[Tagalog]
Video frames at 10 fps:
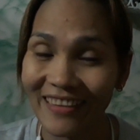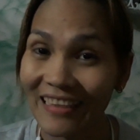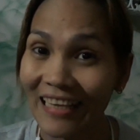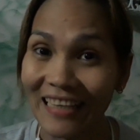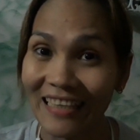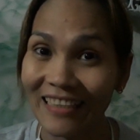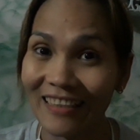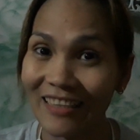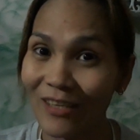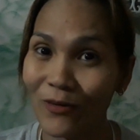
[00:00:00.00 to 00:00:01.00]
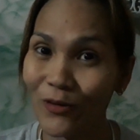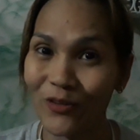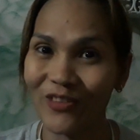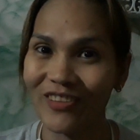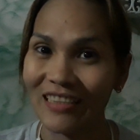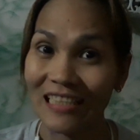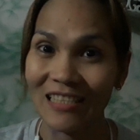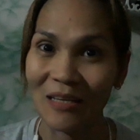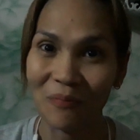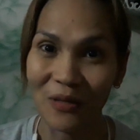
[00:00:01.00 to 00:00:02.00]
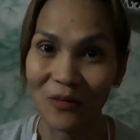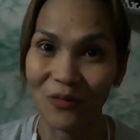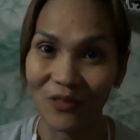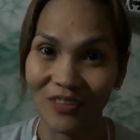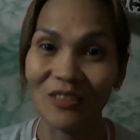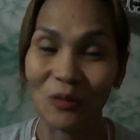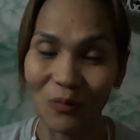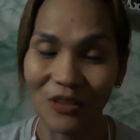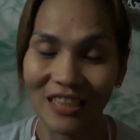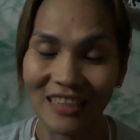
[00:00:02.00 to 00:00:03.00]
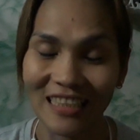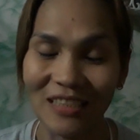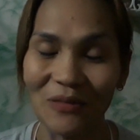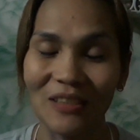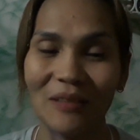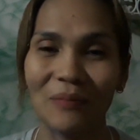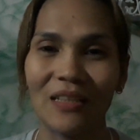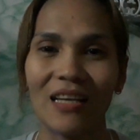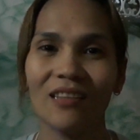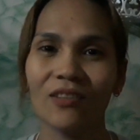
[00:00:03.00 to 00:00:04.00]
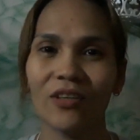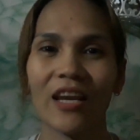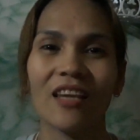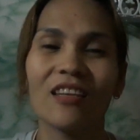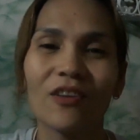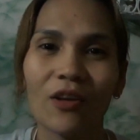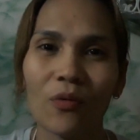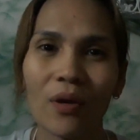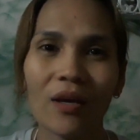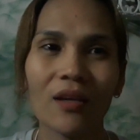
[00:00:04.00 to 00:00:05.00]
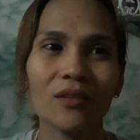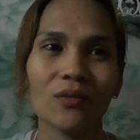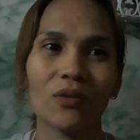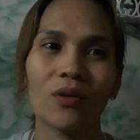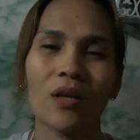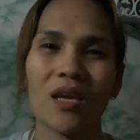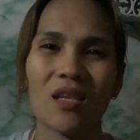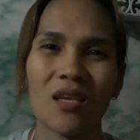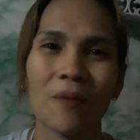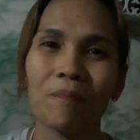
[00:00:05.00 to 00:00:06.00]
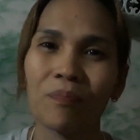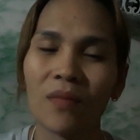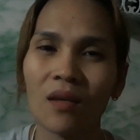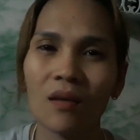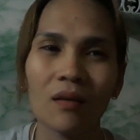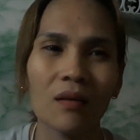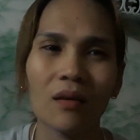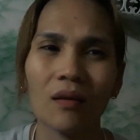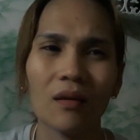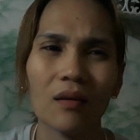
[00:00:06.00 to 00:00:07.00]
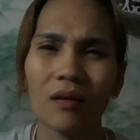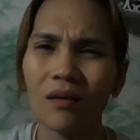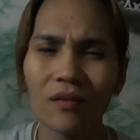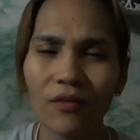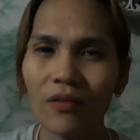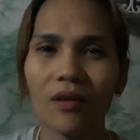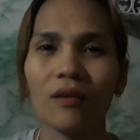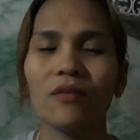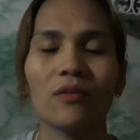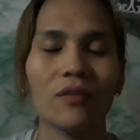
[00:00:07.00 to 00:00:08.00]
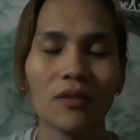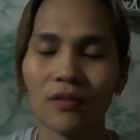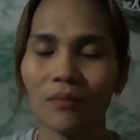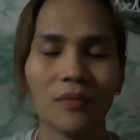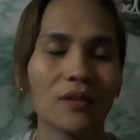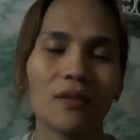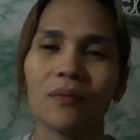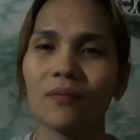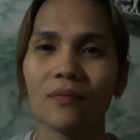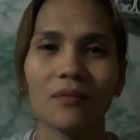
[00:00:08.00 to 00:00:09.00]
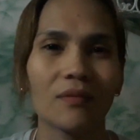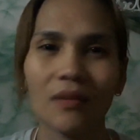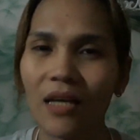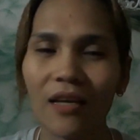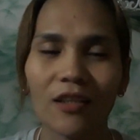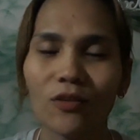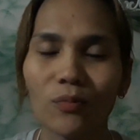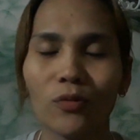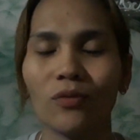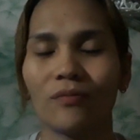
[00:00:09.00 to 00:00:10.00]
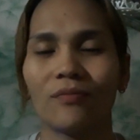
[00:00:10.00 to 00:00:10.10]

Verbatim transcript: dahil hindi ko yun linya pero subukan natin gawa ng paraan or any request or any anything under the sun basta kahit ano po